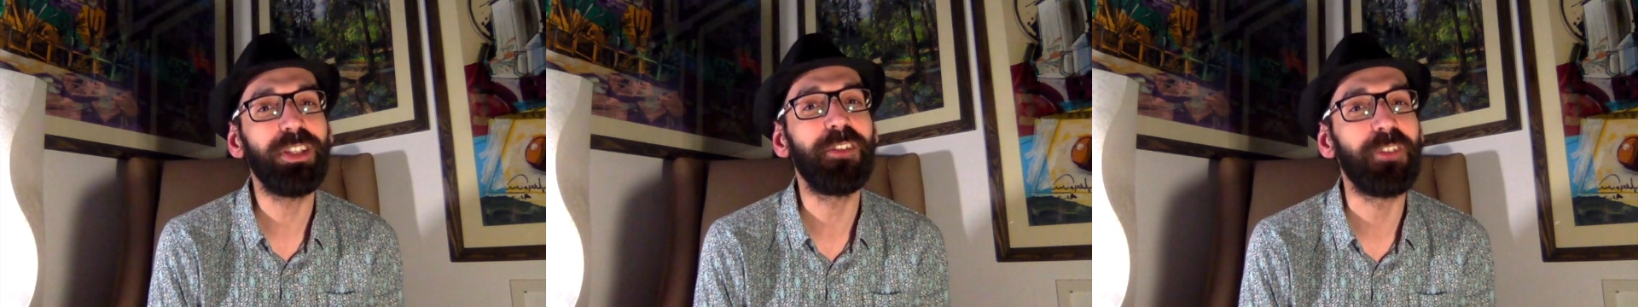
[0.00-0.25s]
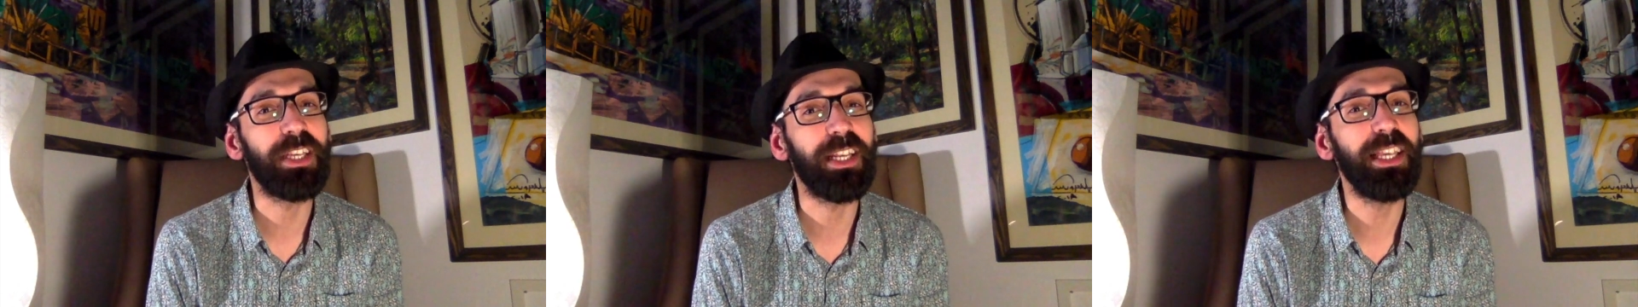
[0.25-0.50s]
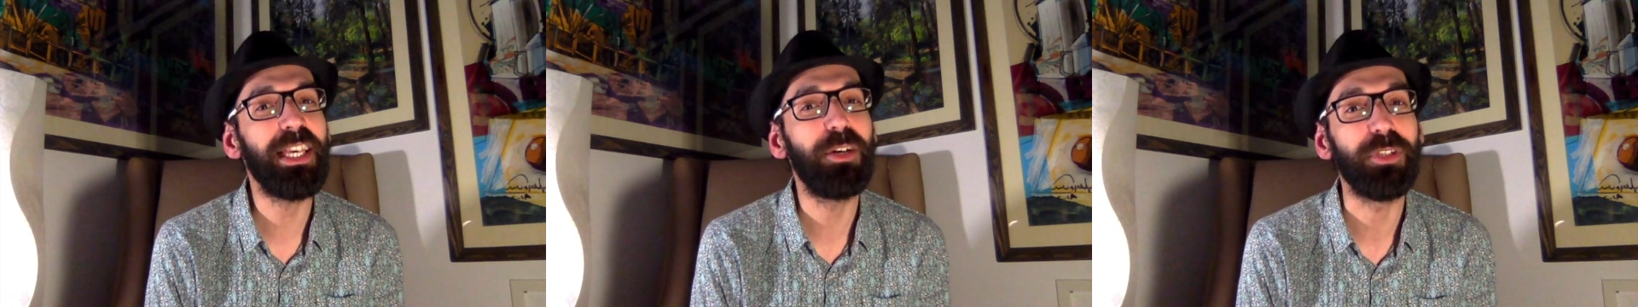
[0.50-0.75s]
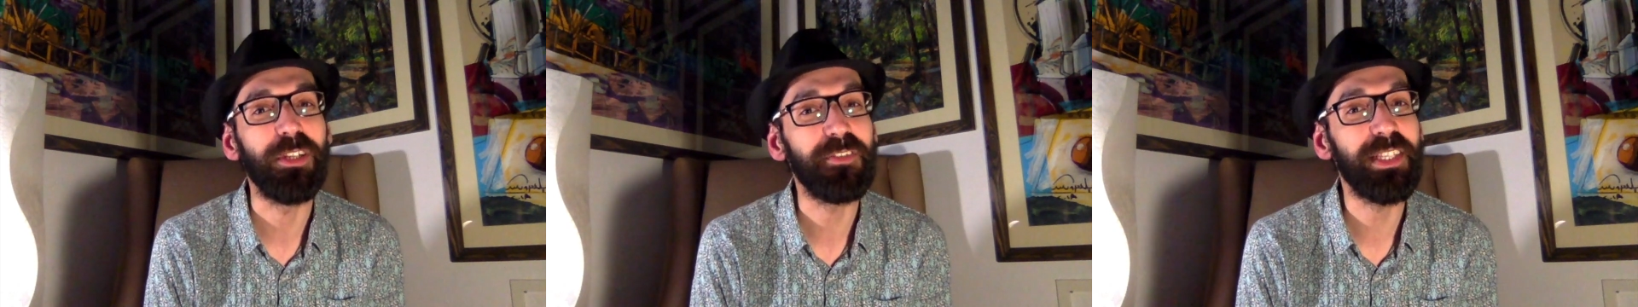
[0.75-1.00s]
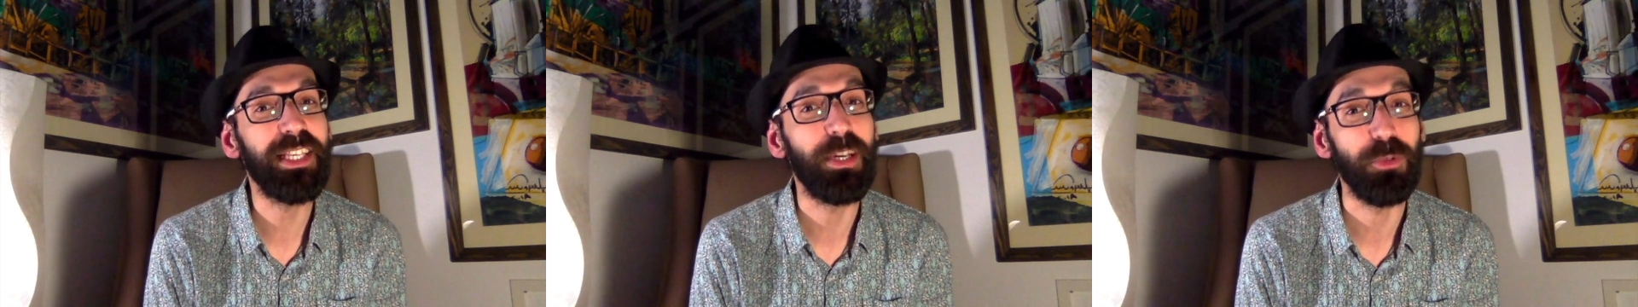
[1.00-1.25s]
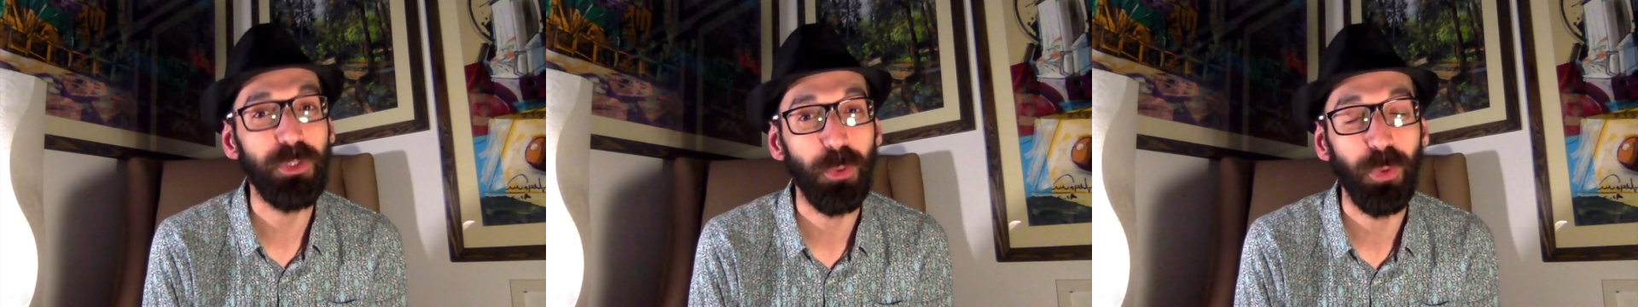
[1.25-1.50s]
الفكرية والنفسية
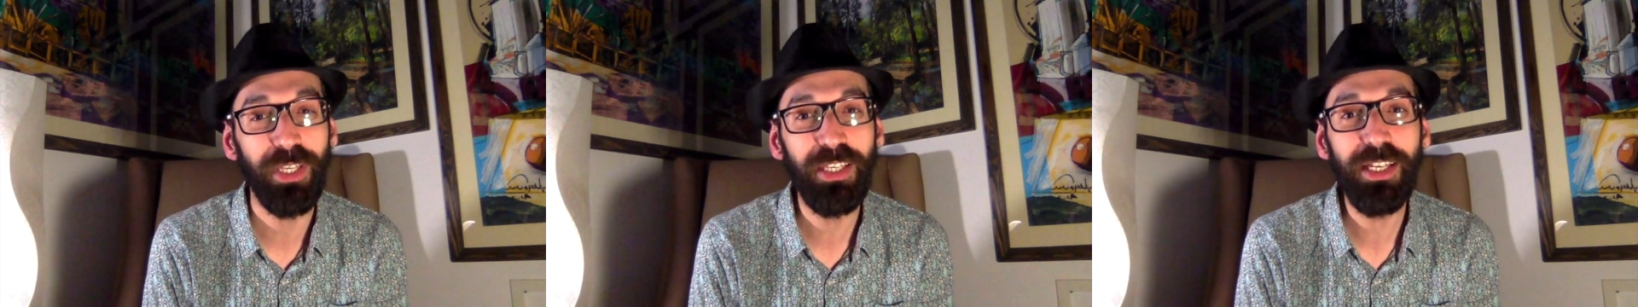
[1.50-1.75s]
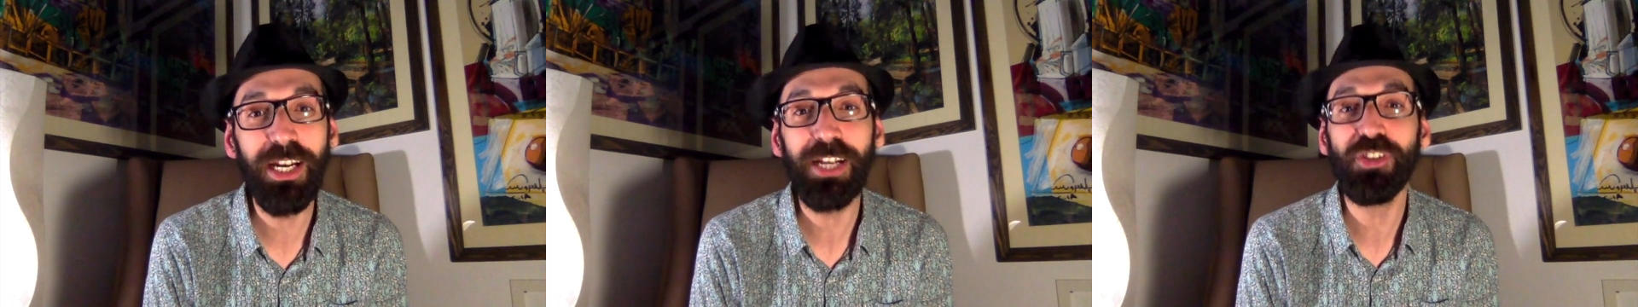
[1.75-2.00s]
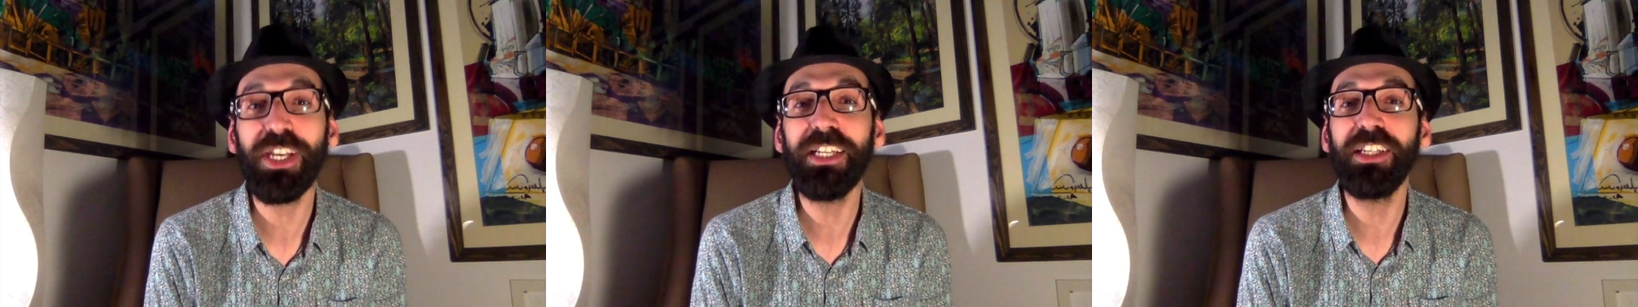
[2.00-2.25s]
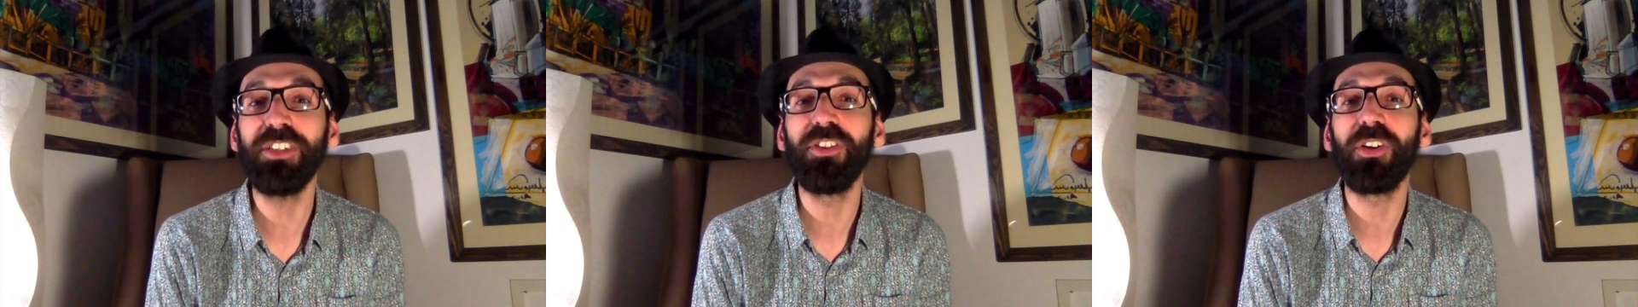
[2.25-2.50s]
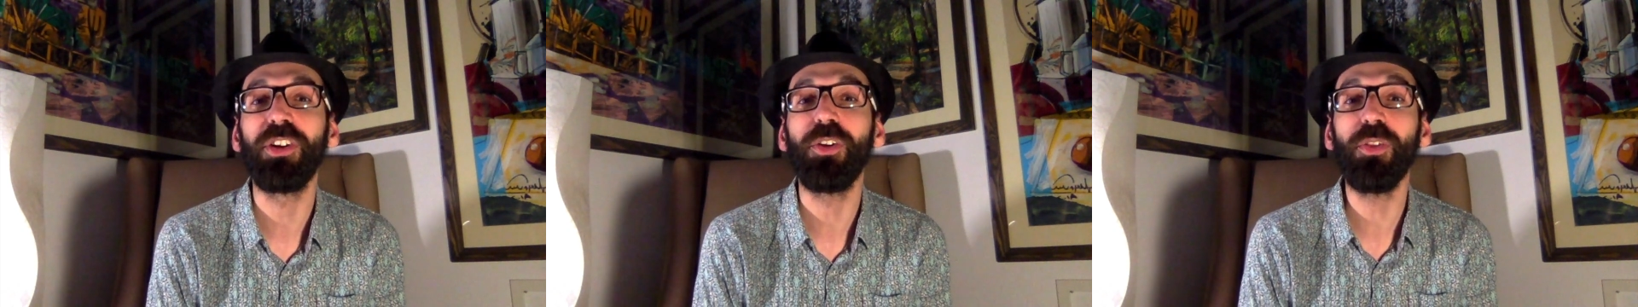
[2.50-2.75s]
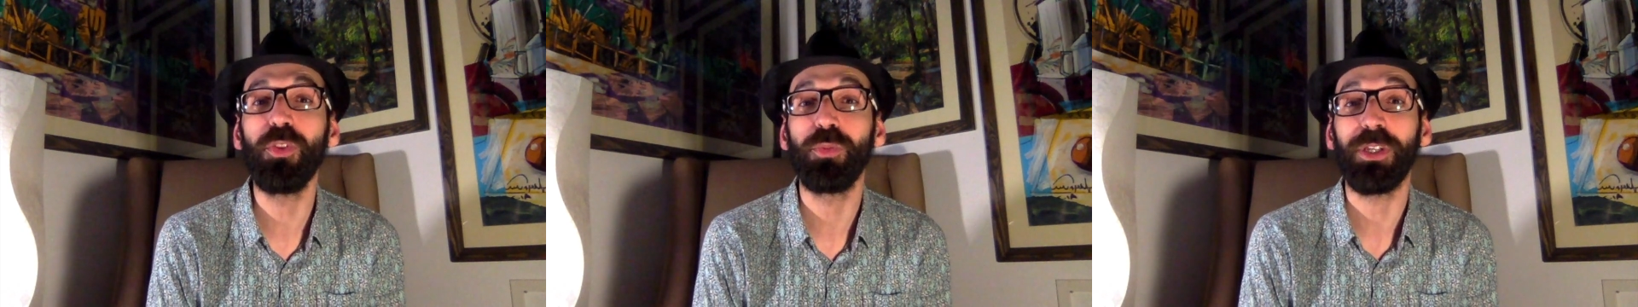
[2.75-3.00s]
والسلوكية عشان نقدر
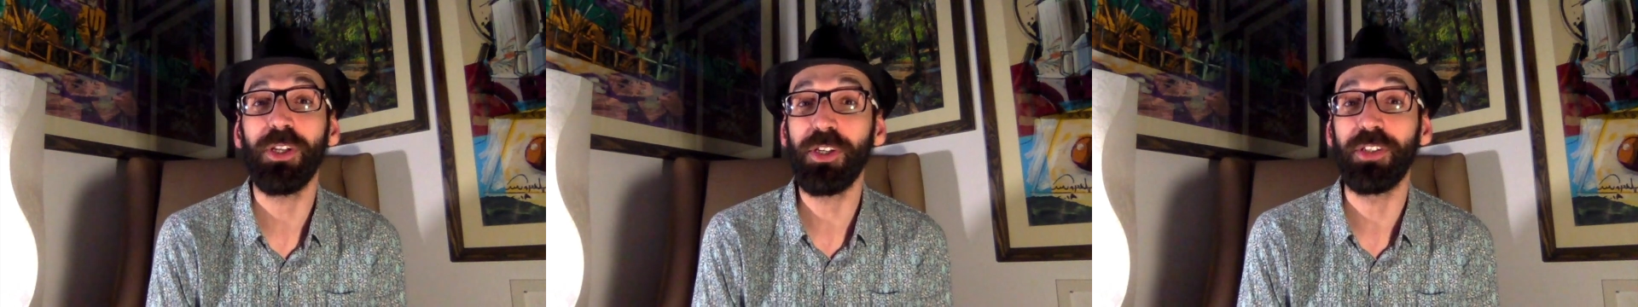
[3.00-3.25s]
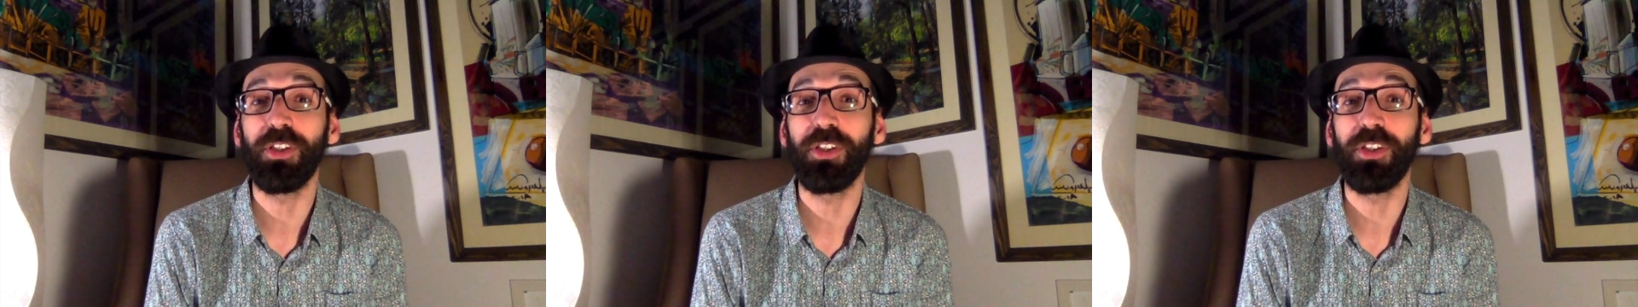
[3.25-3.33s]
ننظم علاقة